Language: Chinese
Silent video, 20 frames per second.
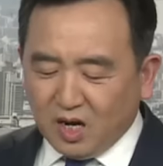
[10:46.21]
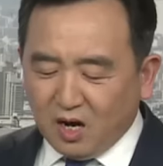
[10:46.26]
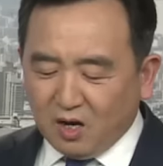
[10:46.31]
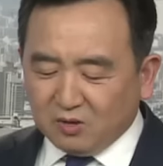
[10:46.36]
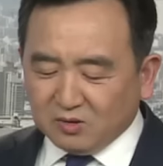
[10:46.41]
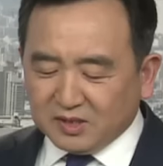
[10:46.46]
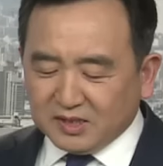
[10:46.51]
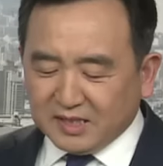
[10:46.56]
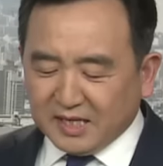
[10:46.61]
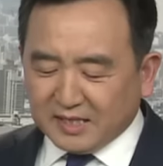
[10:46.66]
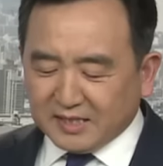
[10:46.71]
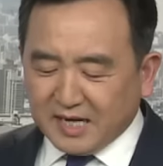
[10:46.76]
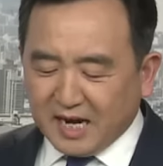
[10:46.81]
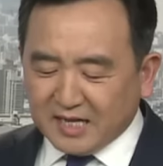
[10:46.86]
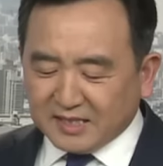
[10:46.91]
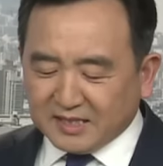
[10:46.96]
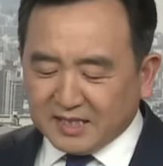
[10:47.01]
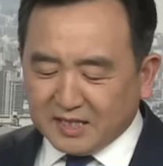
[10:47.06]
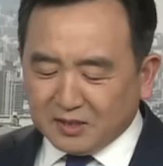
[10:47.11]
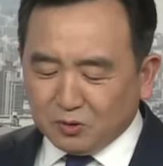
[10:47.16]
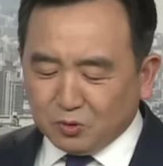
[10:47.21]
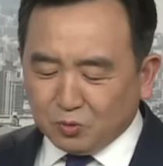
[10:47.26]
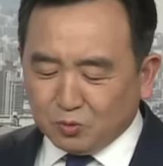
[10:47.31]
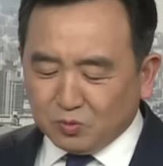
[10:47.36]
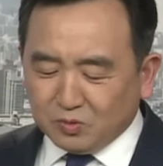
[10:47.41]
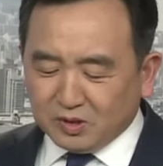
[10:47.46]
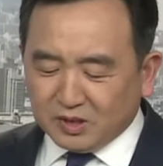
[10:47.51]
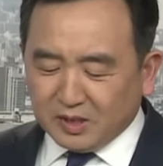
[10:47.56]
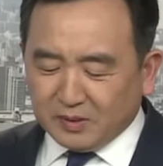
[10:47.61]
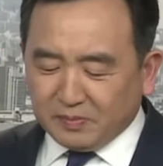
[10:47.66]
好检察监
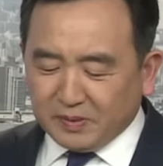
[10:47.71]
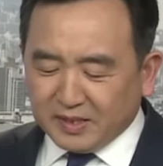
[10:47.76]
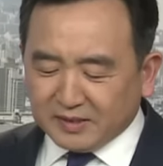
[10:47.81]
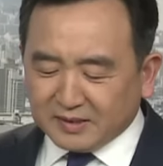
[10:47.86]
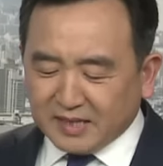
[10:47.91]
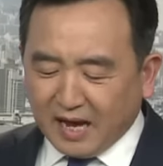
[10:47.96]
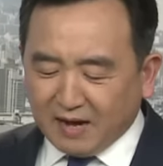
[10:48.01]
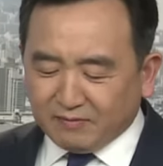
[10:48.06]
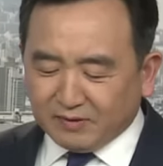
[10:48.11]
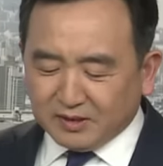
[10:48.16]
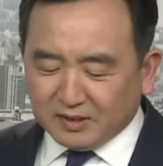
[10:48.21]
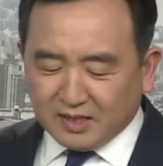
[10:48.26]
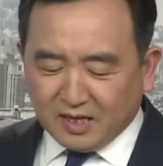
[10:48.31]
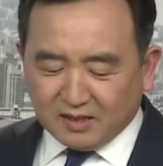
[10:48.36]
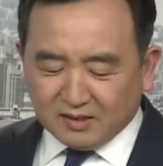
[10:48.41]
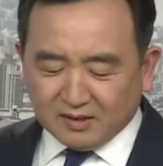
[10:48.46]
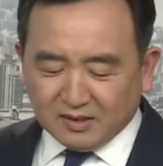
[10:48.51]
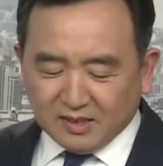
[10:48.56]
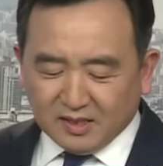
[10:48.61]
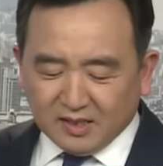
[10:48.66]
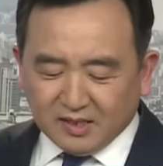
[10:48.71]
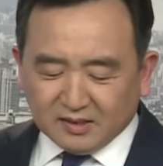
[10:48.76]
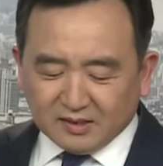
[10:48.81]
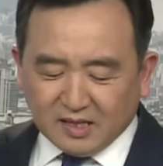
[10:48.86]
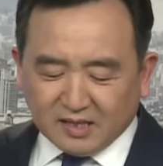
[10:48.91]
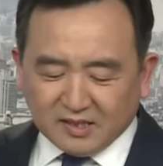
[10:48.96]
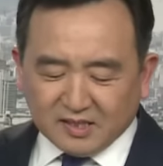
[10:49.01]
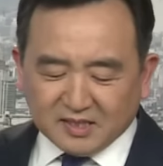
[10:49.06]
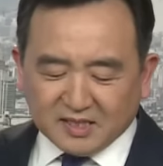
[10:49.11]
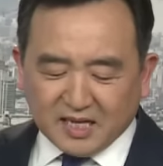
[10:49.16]
督这篇大文章。
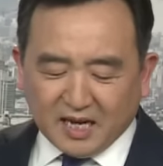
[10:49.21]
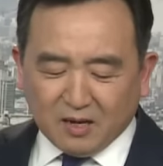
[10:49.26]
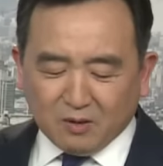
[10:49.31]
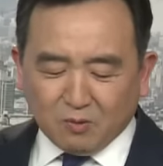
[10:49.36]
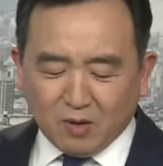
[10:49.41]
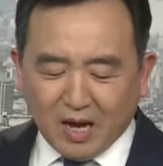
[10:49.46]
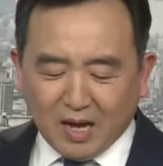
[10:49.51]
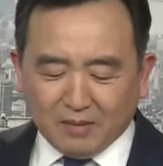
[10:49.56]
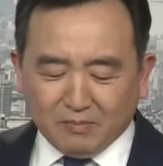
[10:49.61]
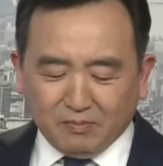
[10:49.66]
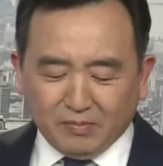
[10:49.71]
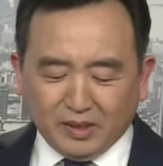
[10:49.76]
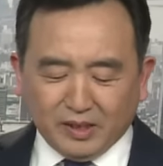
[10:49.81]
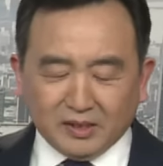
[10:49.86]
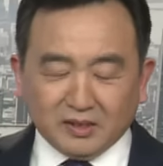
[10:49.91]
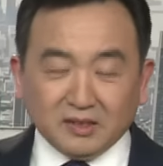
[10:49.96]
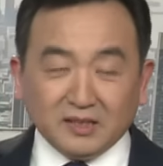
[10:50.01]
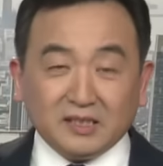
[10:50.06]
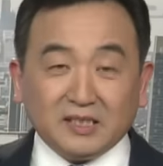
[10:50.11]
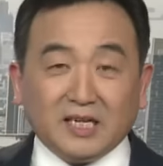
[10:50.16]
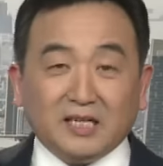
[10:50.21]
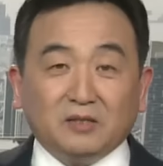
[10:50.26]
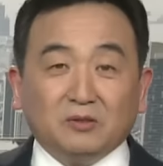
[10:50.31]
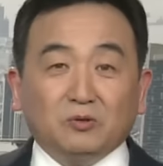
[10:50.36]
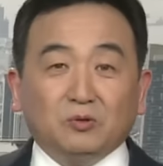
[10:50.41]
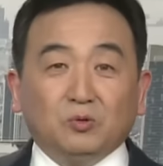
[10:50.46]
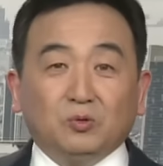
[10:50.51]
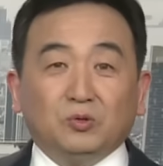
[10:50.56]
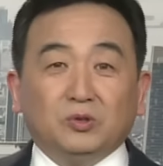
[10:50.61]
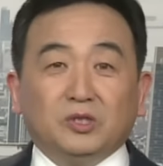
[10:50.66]
他的讲话明显
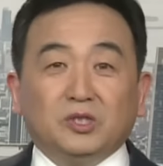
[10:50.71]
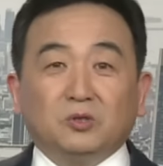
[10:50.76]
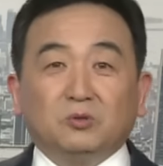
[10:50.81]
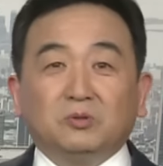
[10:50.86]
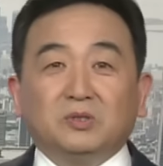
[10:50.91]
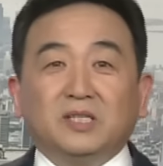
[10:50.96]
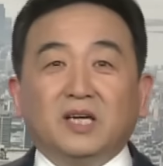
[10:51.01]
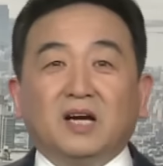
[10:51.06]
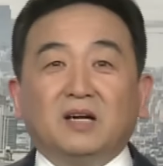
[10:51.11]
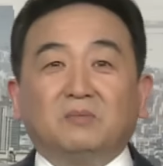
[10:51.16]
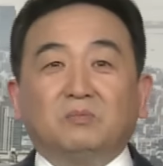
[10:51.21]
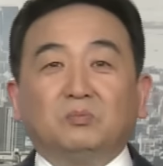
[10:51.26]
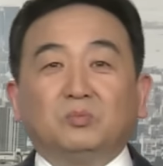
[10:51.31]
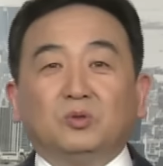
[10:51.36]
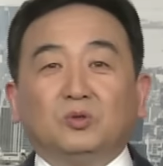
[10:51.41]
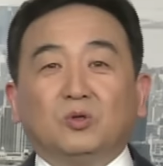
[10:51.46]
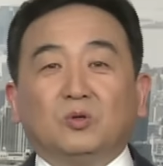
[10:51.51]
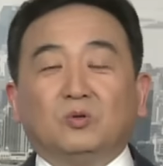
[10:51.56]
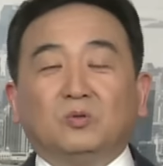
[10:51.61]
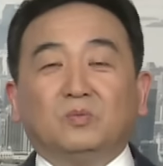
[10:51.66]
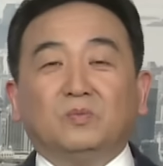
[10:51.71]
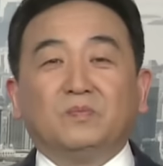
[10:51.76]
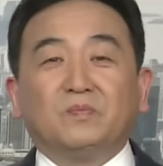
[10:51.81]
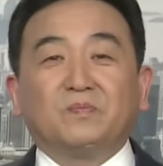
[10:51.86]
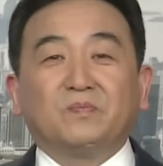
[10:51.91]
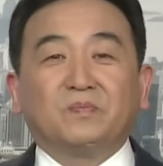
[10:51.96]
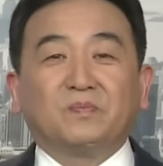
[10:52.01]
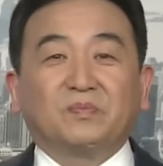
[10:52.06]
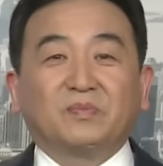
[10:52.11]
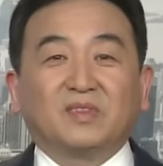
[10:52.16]
与周强不同。
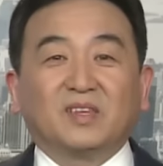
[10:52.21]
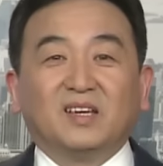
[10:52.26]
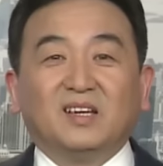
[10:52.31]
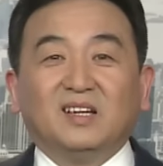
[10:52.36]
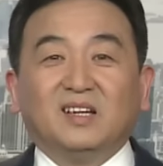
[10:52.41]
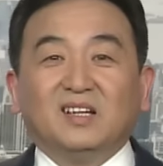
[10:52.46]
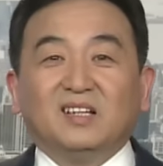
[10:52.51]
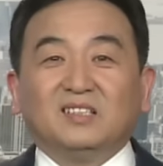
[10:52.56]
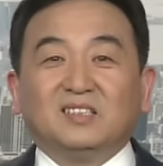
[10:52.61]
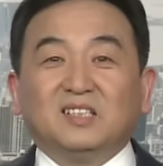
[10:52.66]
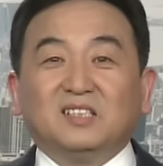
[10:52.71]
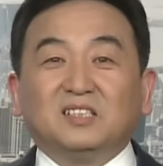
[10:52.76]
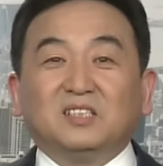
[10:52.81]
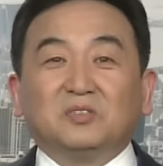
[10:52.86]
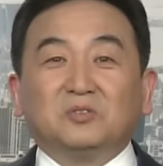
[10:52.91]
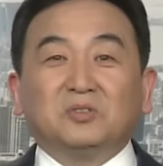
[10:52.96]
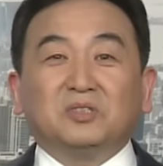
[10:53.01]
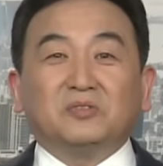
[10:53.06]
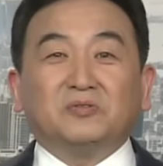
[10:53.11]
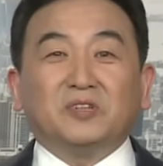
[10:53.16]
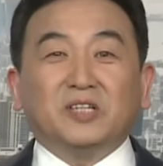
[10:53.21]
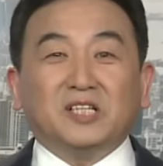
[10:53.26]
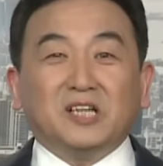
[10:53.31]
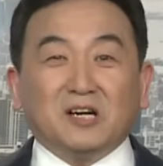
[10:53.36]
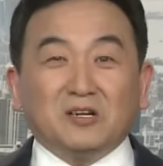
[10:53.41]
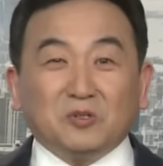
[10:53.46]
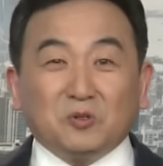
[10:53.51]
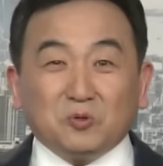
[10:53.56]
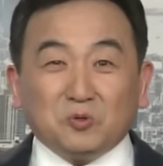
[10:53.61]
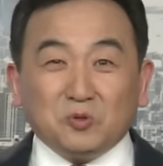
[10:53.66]
这就是非
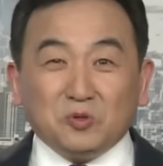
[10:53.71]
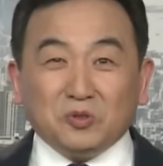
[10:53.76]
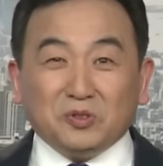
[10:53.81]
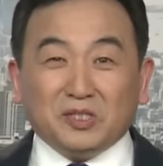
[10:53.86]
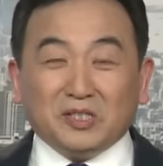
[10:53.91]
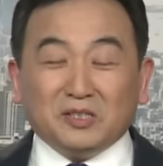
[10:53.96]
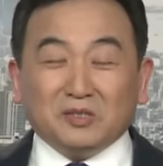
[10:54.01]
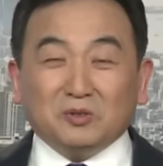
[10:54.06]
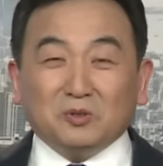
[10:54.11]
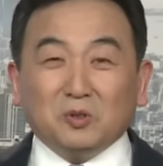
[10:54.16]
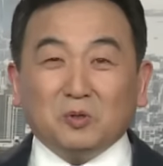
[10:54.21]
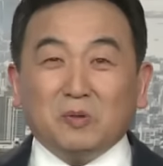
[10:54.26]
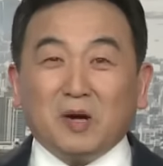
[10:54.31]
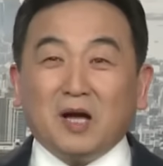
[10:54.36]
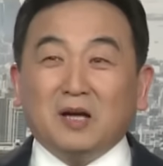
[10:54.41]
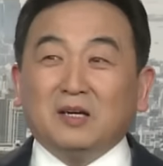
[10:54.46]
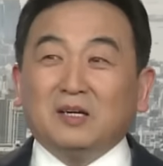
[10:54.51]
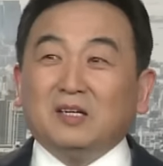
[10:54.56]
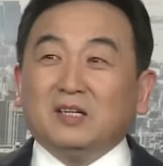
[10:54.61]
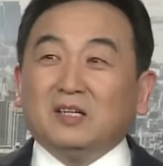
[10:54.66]
常有趣的，对吧？